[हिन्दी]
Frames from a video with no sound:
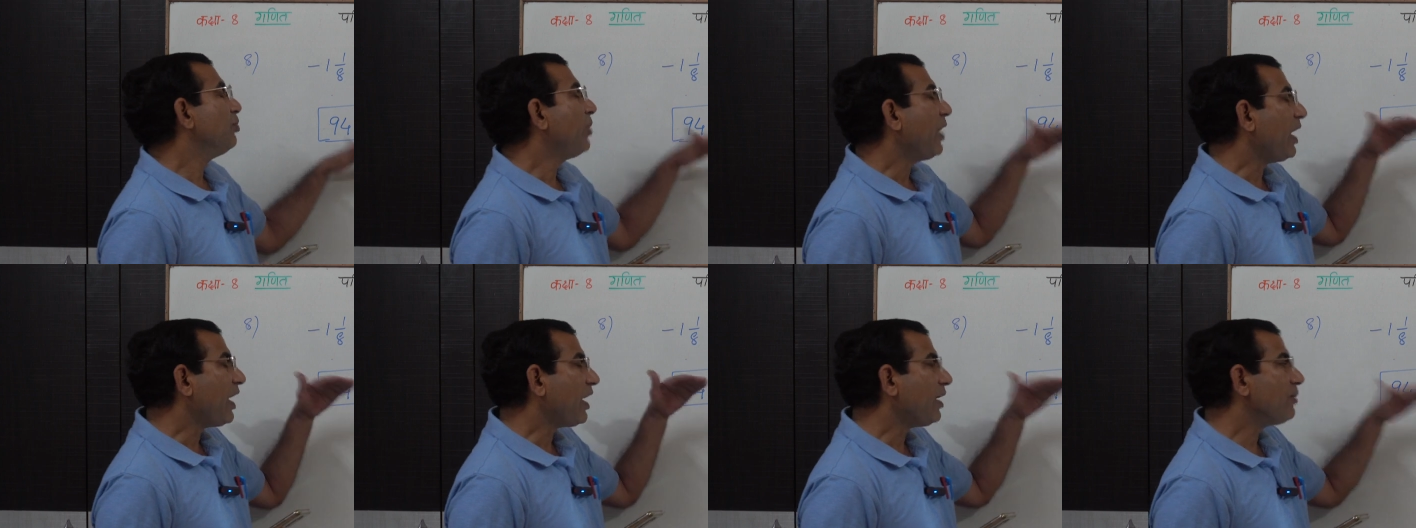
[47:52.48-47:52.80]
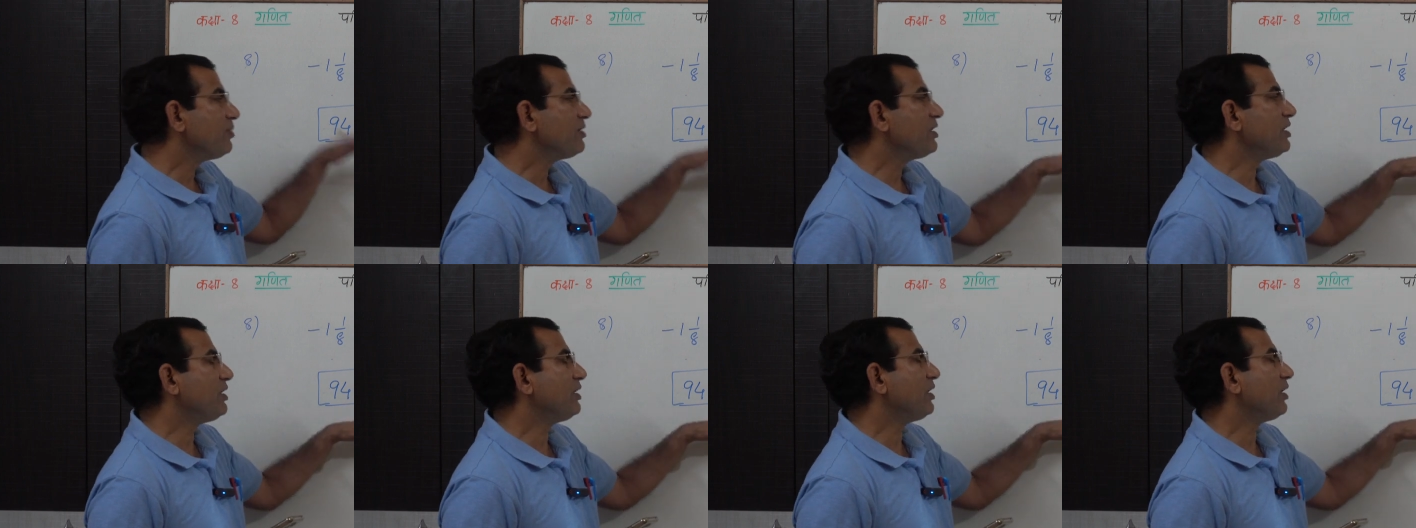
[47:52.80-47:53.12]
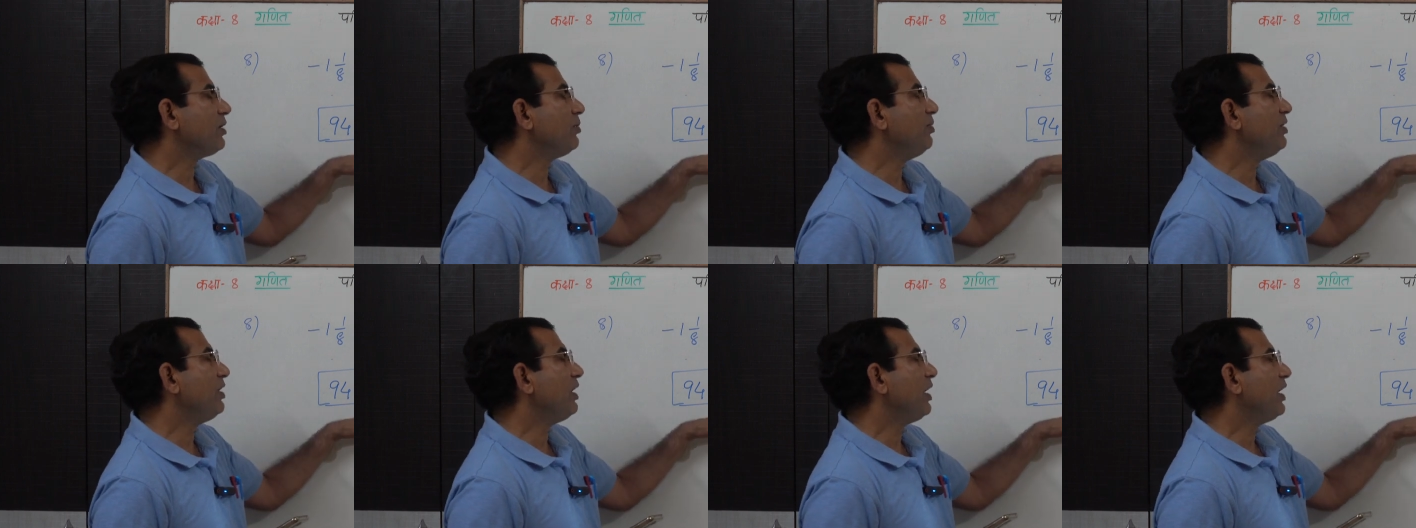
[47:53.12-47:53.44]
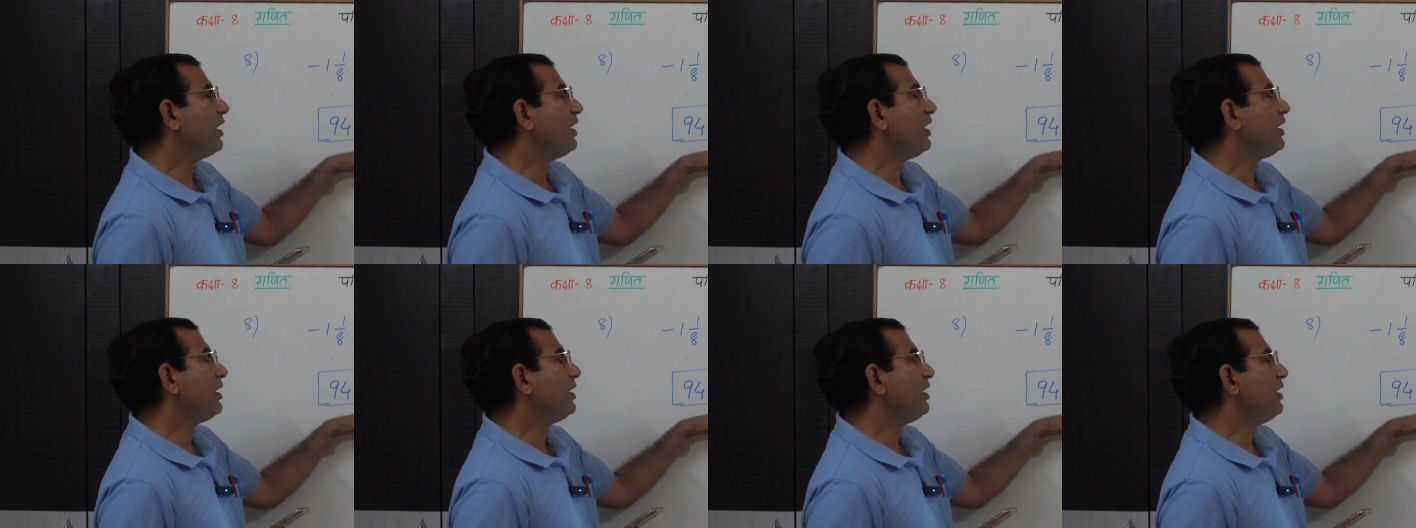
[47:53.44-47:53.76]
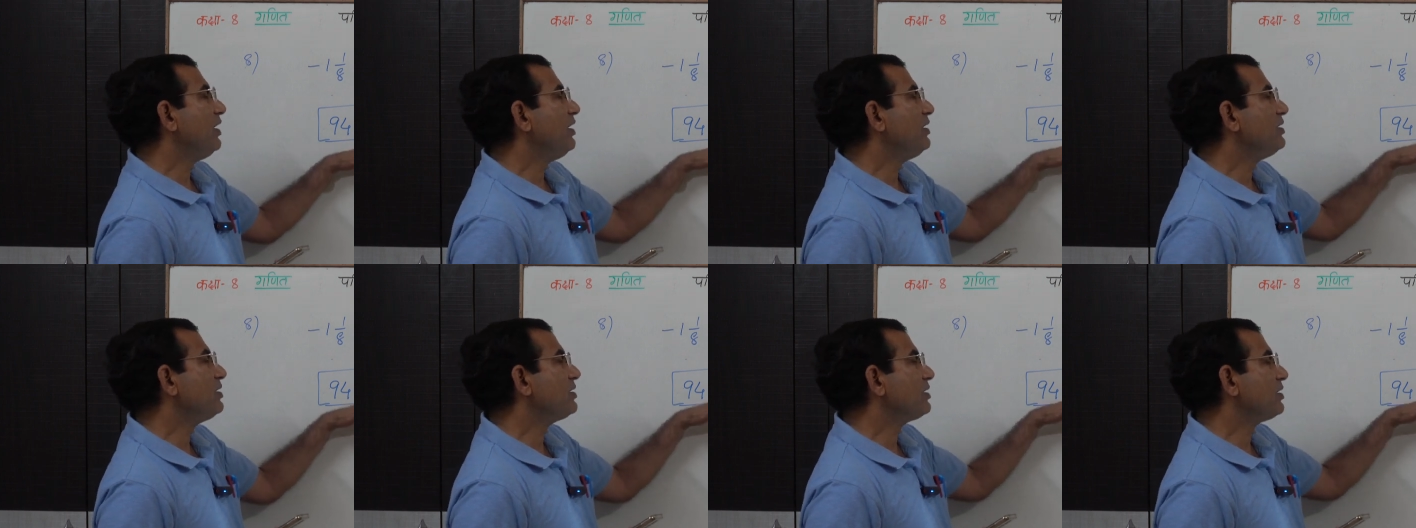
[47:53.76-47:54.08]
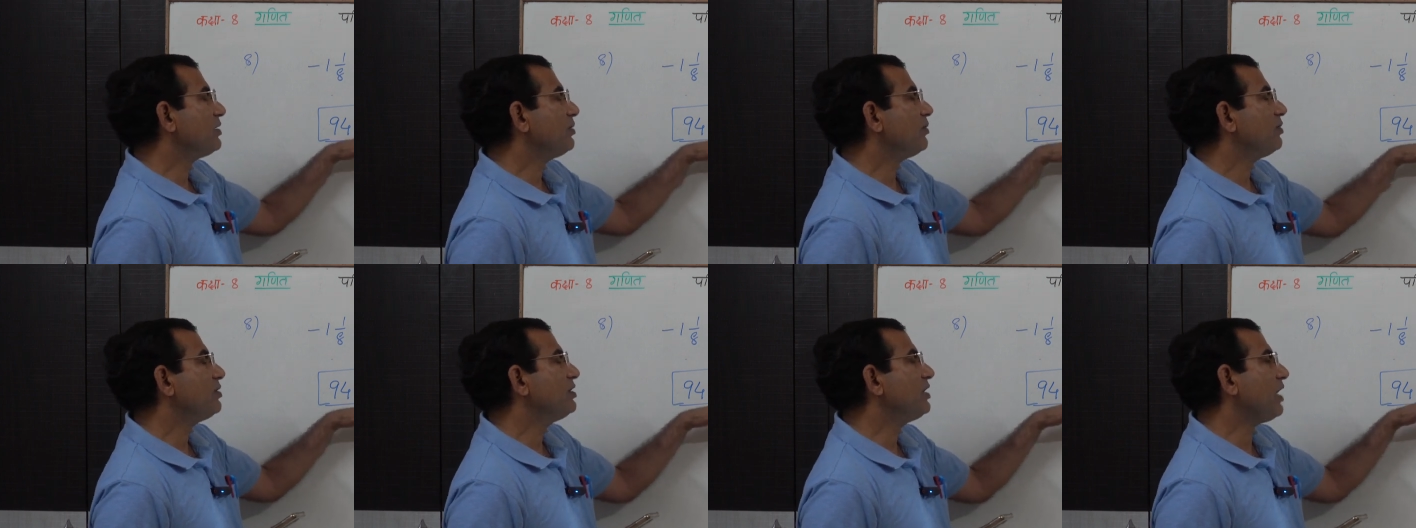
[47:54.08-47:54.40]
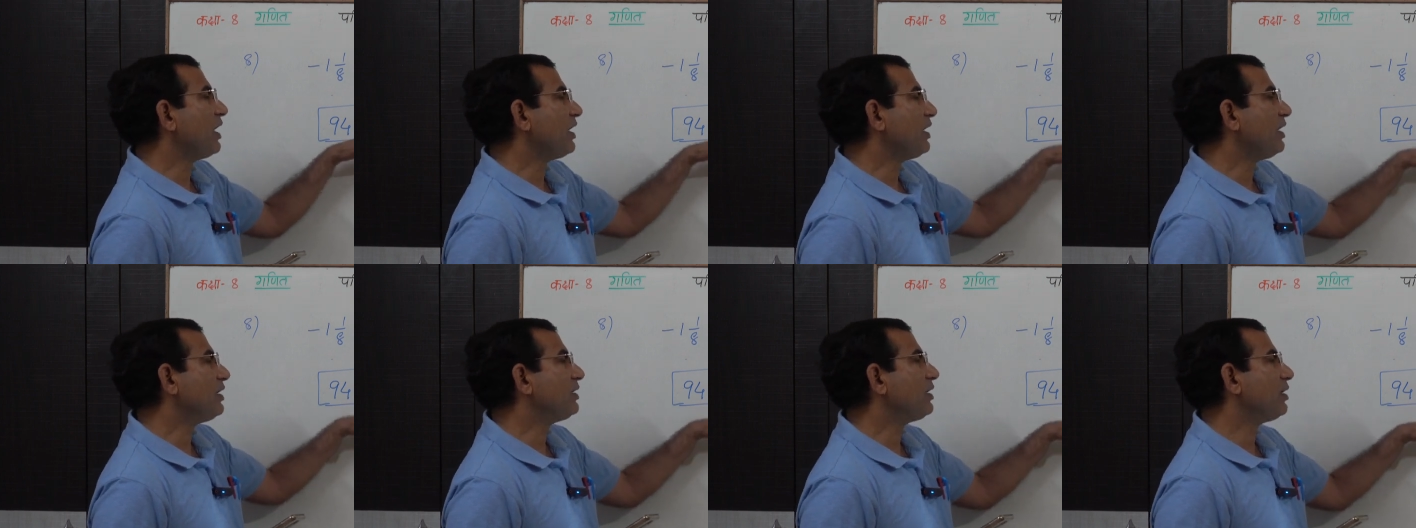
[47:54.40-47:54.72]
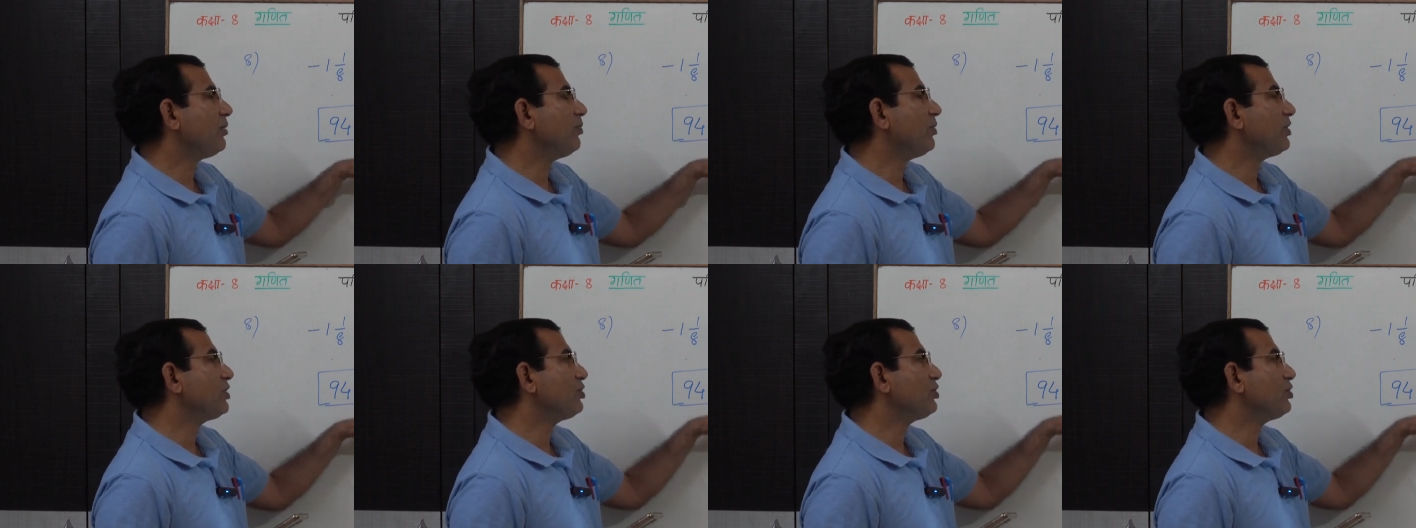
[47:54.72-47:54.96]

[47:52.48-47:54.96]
12 बजे तक भी अगर इस ज़्यादातर